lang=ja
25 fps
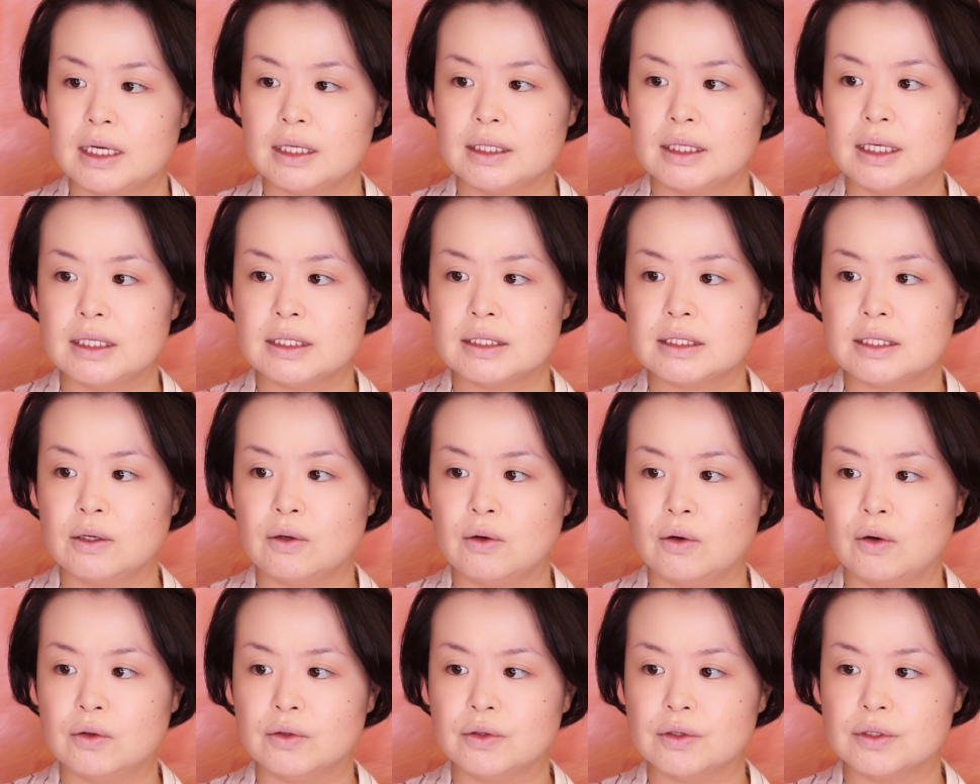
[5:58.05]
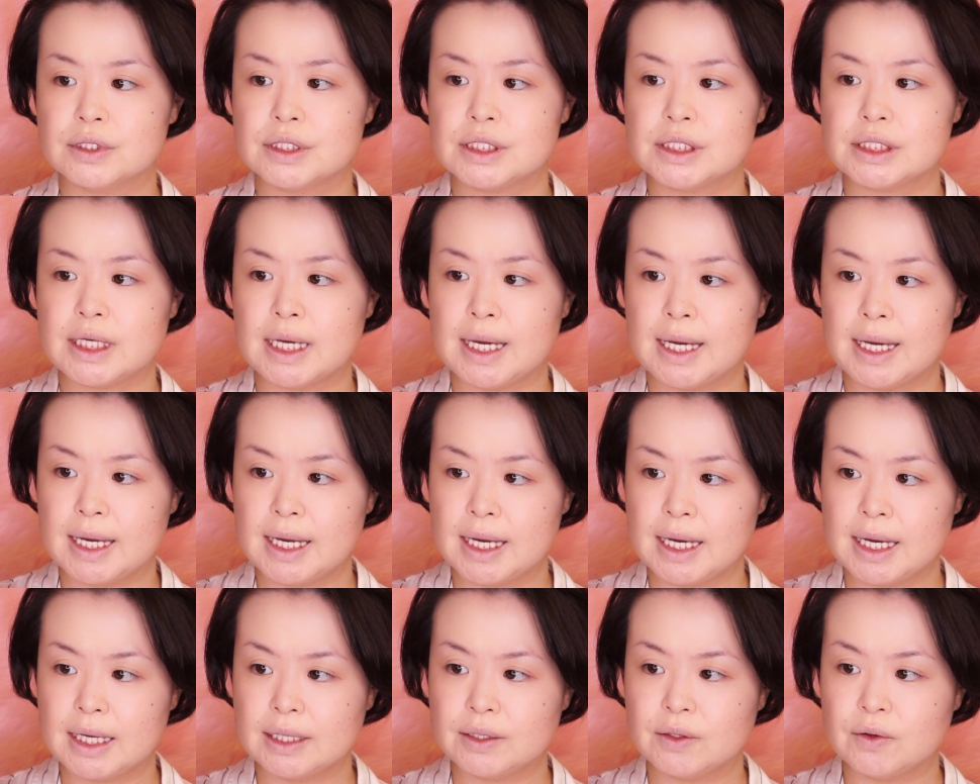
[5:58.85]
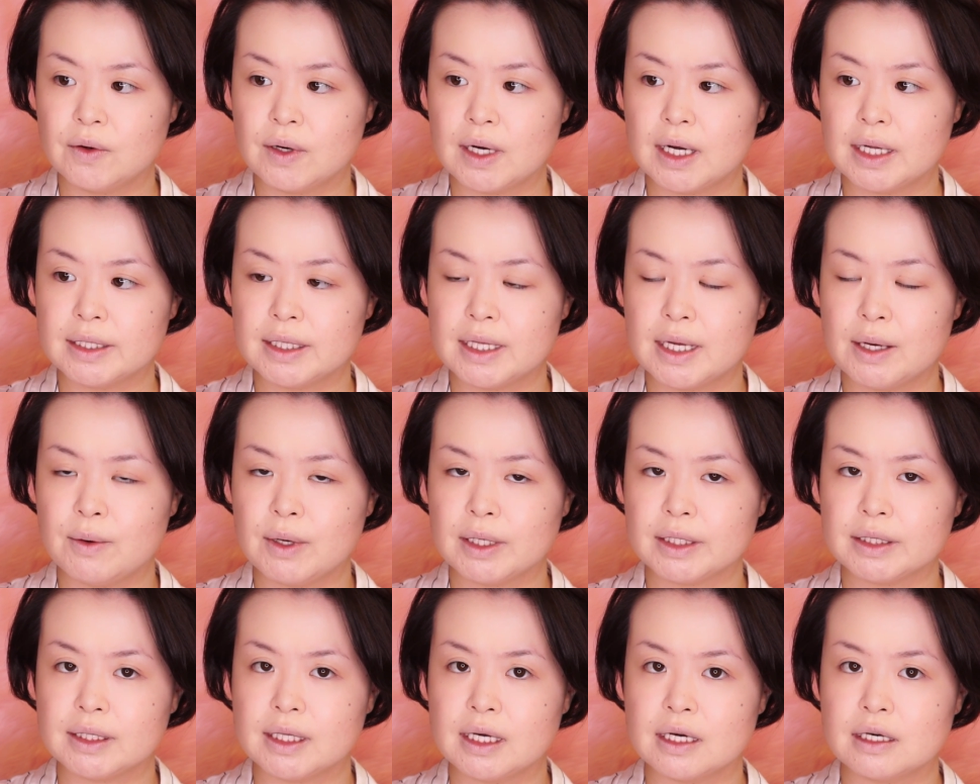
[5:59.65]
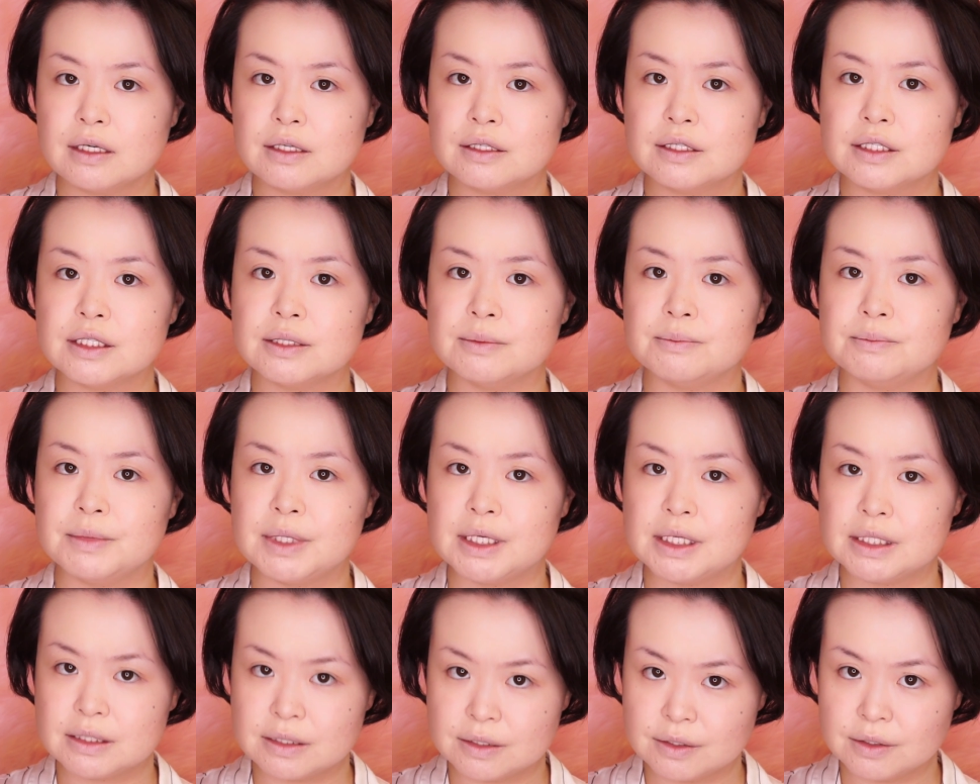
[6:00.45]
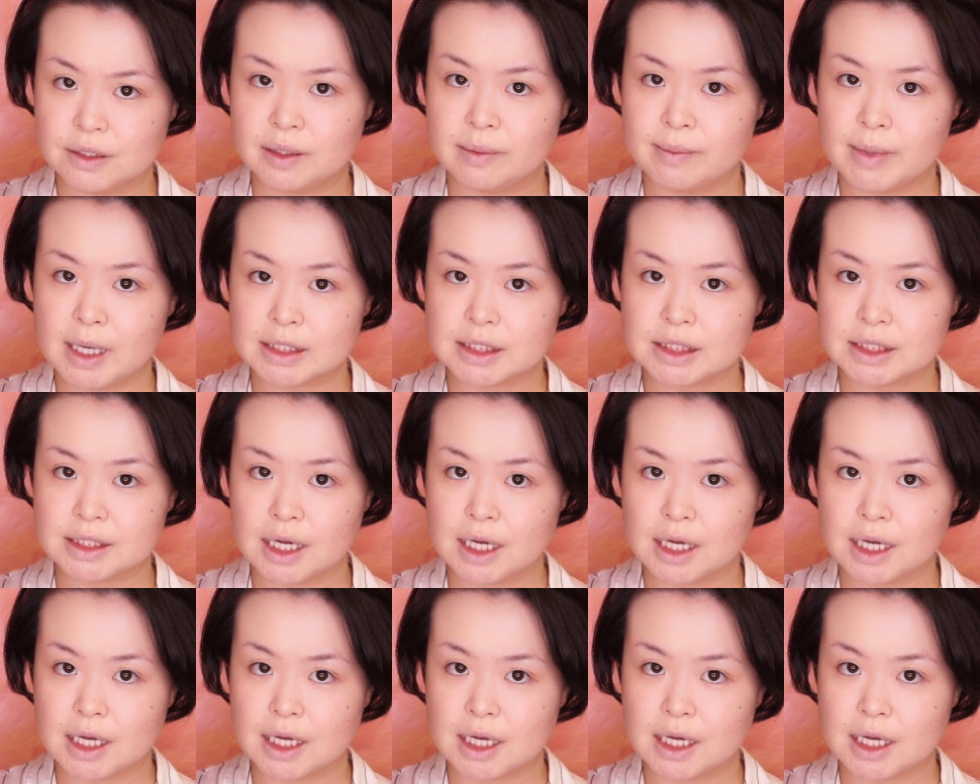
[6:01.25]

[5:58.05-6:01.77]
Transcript: ただですね、このシェードがね、私ミスりまし